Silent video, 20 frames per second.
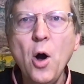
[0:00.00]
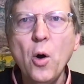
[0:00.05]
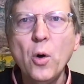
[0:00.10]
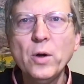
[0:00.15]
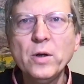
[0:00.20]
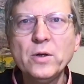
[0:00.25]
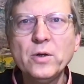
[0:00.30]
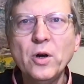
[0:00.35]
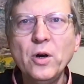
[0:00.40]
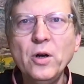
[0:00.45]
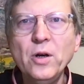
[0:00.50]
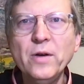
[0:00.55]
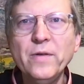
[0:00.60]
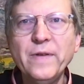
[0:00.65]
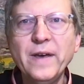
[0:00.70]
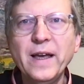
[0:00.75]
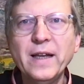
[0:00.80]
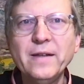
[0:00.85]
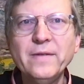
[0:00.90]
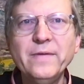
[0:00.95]
Und doch
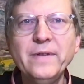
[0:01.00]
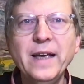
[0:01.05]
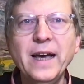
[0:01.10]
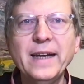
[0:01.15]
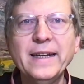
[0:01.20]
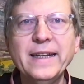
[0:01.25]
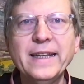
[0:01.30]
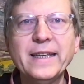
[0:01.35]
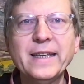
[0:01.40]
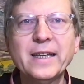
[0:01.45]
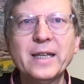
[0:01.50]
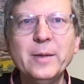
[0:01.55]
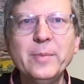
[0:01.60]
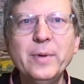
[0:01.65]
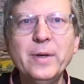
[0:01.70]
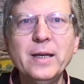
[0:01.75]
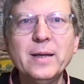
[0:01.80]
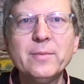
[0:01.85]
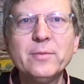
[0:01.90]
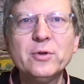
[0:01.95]
werden wir an der
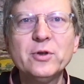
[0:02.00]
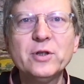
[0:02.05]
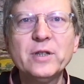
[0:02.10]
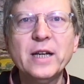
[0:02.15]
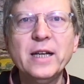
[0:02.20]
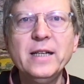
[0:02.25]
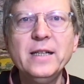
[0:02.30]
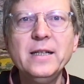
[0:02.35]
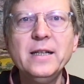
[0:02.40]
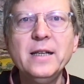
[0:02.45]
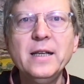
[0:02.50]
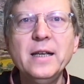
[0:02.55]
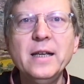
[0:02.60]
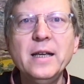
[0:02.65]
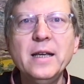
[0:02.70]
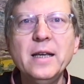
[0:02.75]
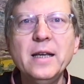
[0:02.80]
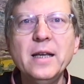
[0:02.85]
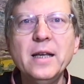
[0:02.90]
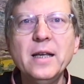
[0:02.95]
Krippe im Stall
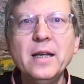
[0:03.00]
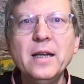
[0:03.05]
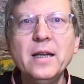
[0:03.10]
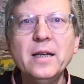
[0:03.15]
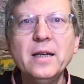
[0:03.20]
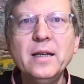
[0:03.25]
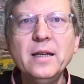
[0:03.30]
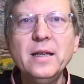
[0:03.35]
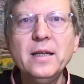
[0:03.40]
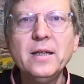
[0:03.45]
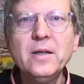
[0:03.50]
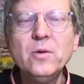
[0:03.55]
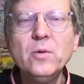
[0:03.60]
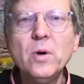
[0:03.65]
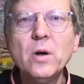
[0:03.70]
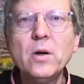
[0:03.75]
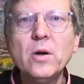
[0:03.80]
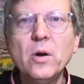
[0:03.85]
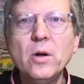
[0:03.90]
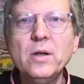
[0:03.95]
nicht
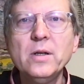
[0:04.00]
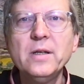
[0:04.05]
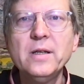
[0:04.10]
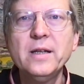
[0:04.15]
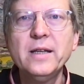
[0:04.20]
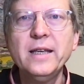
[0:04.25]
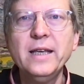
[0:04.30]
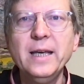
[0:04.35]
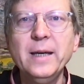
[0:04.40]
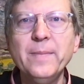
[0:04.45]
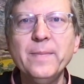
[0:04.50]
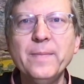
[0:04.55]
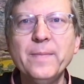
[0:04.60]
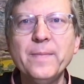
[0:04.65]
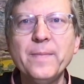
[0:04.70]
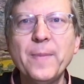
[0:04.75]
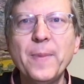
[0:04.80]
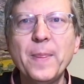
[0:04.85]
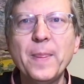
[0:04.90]
nur Gold geben,